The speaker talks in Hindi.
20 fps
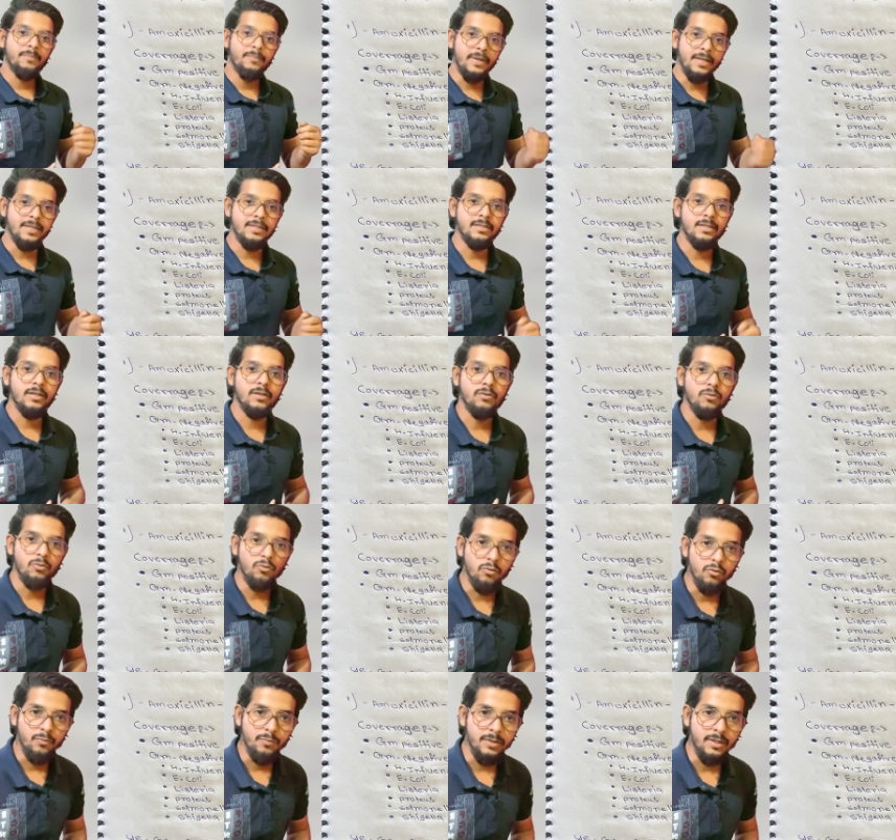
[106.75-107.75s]
पेनिसिलिन
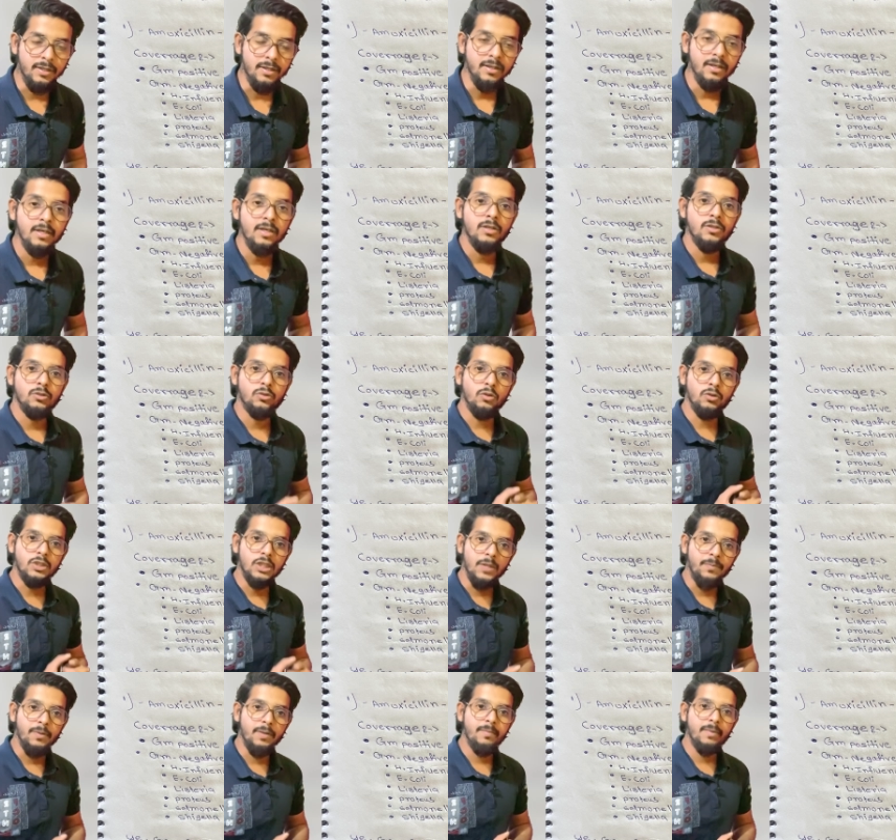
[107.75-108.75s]
ग्रुप की जो
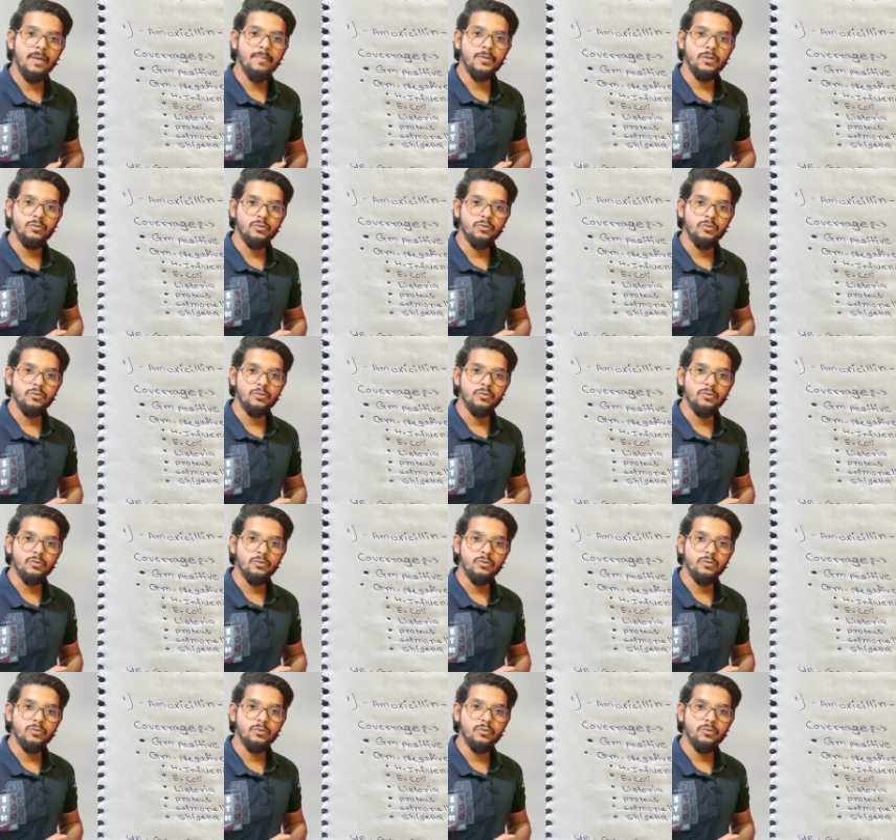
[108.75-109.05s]
जीपी में हम